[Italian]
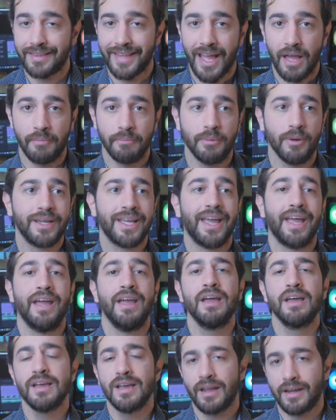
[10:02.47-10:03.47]
tempo che
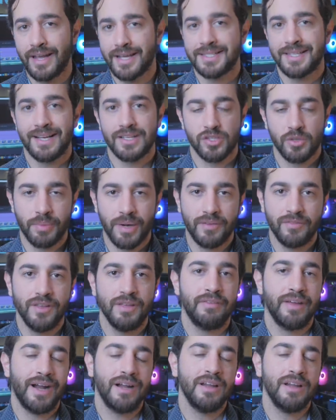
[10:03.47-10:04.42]
riesca a sopravvivere